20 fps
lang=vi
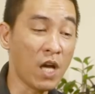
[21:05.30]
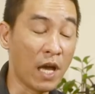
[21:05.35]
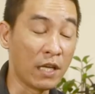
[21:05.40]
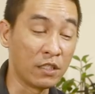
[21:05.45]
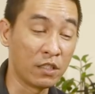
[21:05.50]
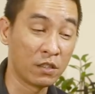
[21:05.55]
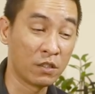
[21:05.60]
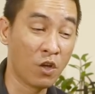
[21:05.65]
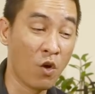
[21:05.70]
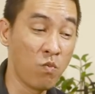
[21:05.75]
hành
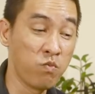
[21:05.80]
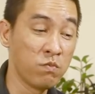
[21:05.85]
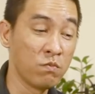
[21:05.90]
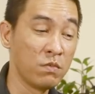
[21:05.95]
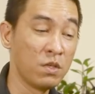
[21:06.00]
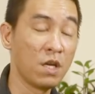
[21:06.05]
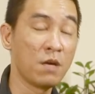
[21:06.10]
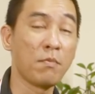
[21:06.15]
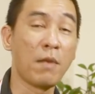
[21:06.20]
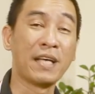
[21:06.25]
xung
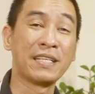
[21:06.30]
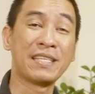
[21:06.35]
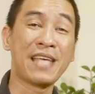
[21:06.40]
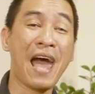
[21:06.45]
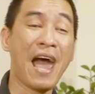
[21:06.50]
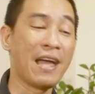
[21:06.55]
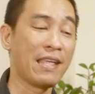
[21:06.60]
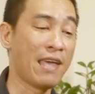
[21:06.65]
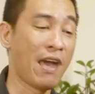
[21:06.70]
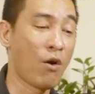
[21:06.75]
nhưng mà
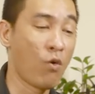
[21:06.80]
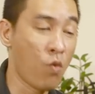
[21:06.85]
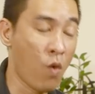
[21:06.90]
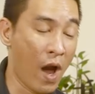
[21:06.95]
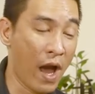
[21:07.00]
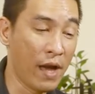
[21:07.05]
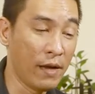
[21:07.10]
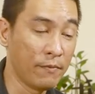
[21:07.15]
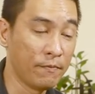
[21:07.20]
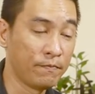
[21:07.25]
xa nhau
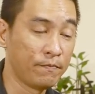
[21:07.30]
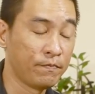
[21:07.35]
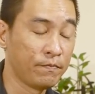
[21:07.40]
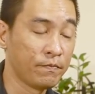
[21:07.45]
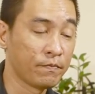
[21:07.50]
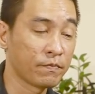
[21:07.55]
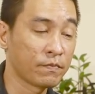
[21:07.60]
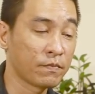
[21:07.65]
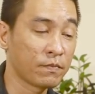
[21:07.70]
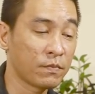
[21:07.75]
quá
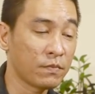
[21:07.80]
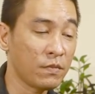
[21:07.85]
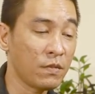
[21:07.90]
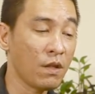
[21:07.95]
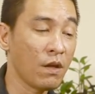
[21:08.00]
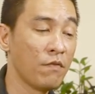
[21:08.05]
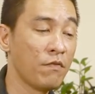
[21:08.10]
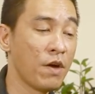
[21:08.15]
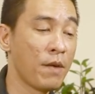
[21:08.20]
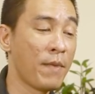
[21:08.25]

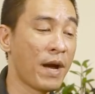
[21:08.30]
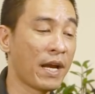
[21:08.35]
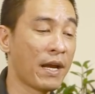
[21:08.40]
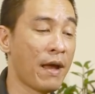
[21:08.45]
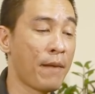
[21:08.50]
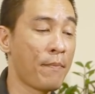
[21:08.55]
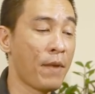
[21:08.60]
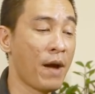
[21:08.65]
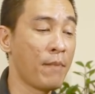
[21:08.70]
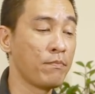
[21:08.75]
về mặt
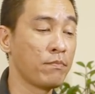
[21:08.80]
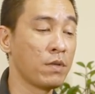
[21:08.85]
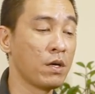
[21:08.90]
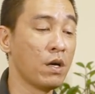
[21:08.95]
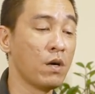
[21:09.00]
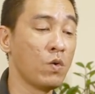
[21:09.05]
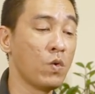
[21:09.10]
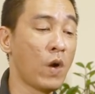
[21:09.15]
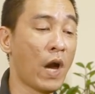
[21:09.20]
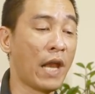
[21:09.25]
nạp âm
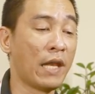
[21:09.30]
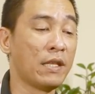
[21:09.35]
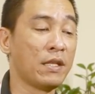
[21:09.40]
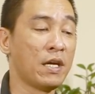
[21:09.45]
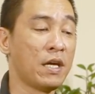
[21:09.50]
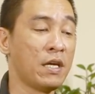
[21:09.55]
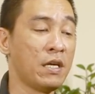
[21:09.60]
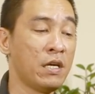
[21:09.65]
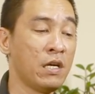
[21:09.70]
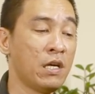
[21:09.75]
ngữ hành
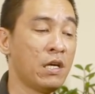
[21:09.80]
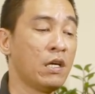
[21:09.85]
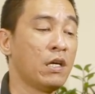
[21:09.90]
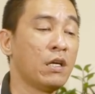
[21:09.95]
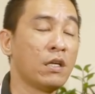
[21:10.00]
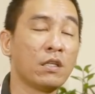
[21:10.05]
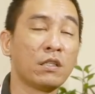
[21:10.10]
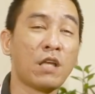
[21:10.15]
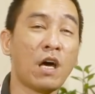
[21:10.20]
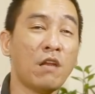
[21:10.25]
thì
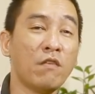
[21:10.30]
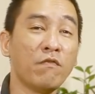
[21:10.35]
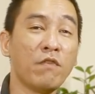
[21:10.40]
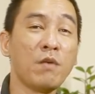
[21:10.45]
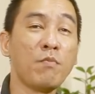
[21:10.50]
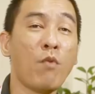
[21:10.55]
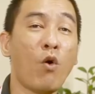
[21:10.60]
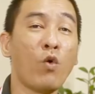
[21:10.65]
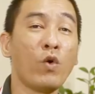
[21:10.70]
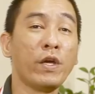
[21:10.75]
thìn với
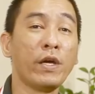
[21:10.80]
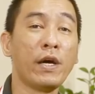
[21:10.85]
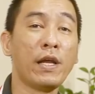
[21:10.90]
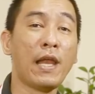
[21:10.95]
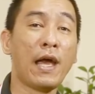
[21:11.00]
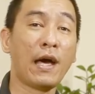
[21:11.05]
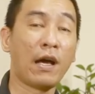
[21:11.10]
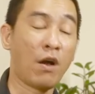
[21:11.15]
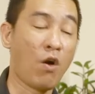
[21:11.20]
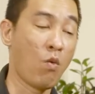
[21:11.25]
mùi á,
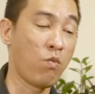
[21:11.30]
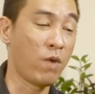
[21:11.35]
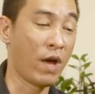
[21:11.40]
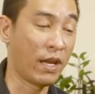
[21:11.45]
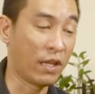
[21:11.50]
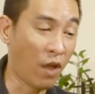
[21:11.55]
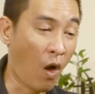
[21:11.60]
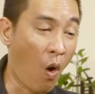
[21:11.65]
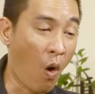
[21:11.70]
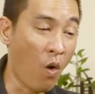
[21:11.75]
là cùng
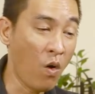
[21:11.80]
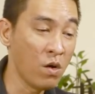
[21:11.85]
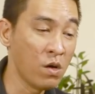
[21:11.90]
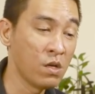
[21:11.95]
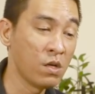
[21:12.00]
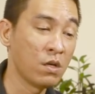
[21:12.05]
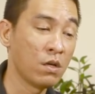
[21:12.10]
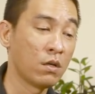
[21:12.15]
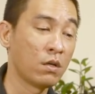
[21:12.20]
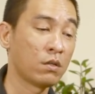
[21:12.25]
hành thổ
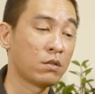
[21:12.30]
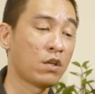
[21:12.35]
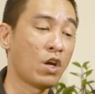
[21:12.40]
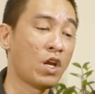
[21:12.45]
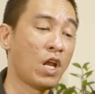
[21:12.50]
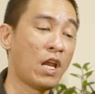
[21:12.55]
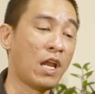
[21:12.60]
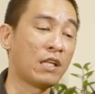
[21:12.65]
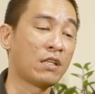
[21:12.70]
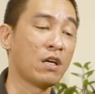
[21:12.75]
cho
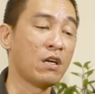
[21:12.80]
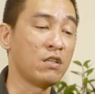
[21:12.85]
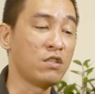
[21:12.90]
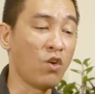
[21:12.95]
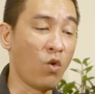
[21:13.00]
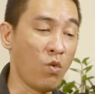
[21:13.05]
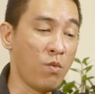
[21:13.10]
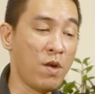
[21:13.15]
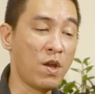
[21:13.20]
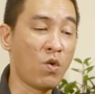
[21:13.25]
nên là tự
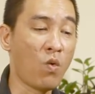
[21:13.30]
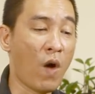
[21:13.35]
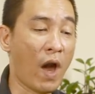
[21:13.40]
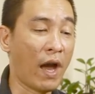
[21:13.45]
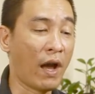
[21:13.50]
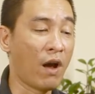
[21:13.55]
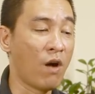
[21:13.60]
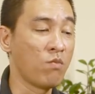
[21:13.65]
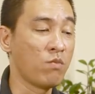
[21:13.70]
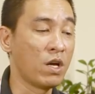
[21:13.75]
chủ bình
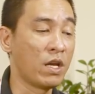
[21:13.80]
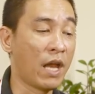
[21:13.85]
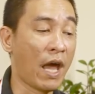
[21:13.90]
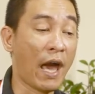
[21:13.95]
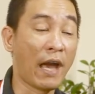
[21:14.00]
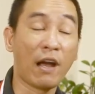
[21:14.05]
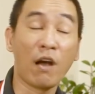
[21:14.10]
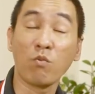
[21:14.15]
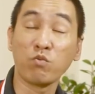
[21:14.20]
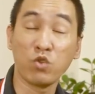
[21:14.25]
hòa không hình
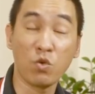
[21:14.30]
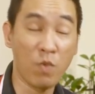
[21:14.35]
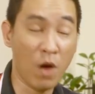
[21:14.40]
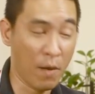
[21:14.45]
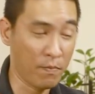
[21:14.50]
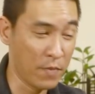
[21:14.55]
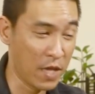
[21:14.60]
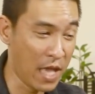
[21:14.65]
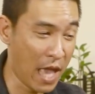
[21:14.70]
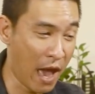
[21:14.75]
hại không xung
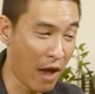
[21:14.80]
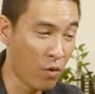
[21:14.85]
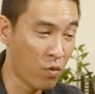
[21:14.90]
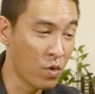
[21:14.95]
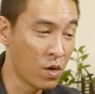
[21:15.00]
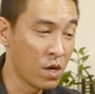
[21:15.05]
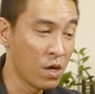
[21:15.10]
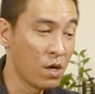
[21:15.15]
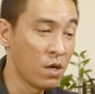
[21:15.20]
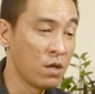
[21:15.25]
hợp với nhau
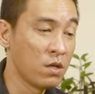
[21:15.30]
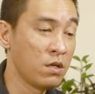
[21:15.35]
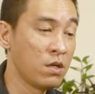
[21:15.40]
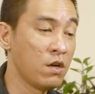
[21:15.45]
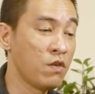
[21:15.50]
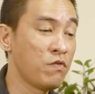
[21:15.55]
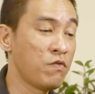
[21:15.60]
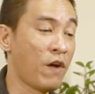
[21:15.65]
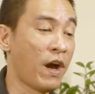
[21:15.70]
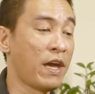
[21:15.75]

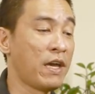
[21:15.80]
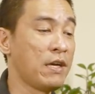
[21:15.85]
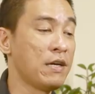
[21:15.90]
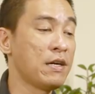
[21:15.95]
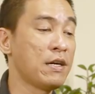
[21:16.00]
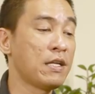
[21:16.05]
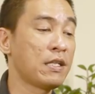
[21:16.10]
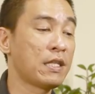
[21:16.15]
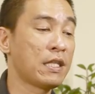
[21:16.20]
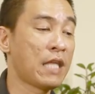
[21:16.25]
như vậy
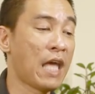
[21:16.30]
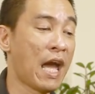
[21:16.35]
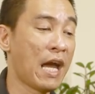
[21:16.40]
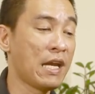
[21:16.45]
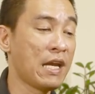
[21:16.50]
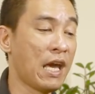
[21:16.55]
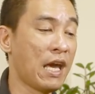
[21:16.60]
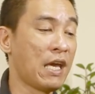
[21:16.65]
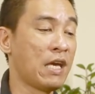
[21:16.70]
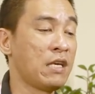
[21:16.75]
á,
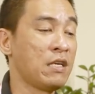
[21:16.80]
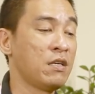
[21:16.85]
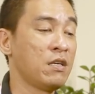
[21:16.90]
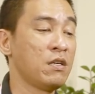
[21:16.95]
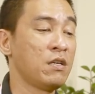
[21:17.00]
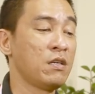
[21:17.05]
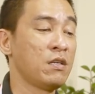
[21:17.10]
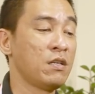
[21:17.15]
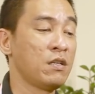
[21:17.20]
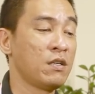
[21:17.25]
tháng này
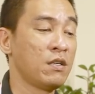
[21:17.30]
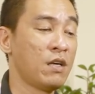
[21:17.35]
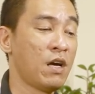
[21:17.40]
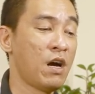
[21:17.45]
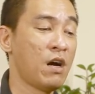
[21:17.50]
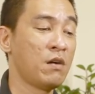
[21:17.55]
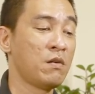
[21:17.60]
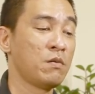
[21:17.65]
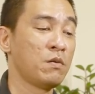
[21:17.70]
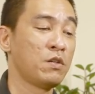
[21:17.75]

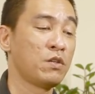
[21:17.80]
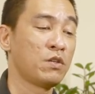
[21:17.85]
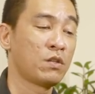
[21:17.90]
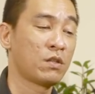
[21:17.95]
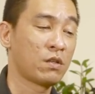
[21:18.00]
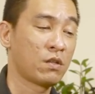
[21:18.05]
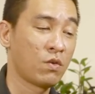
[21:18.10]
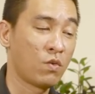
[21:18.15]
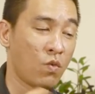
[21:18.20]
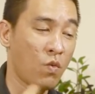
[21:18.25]
ha,
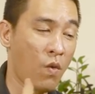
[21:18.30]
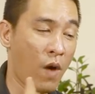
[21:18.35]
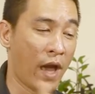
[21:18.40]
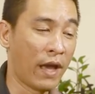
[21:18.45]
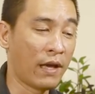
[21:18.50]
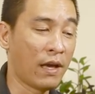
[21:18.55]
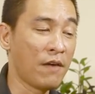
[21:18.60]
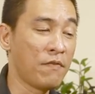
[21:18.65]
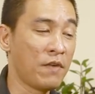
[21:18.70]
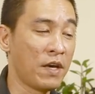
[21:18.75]
ngoài
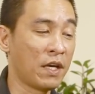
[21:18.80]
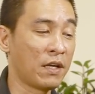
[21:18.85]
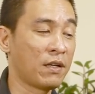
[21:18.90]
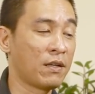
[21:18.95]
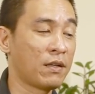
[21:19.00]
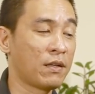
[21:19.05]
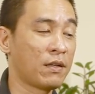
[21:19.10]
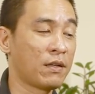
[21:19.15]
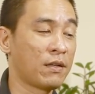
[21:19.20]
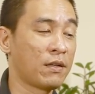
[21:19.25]
cái việc
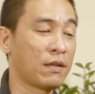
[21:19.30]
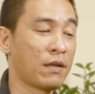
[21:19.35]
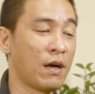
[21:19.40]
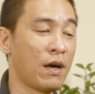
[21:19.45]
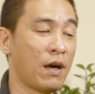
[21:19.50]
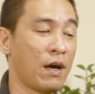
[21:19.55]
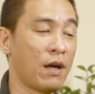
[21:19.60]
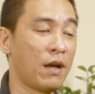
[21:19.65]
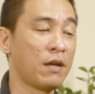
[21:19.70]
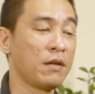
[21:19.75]

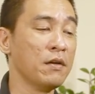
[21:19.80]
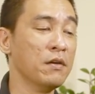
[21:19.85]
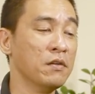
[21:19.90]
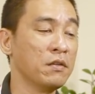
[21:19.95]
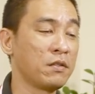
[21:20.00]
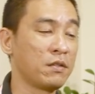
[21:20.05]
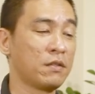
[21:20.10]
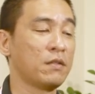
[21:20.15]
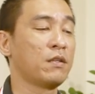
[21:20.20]
à, được